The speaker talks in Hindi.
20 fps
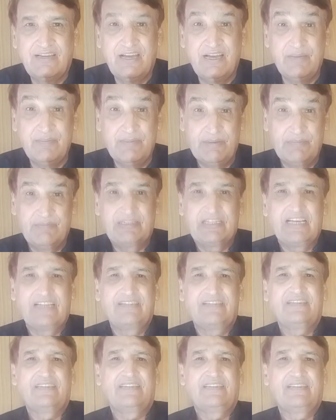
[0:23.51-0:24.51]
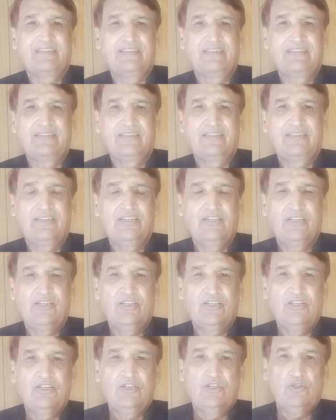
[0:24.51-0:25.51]
हमें बताते हैं
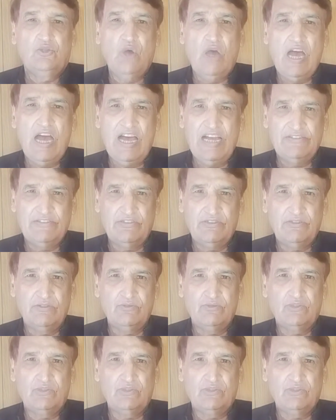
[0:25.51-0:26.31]
तो आज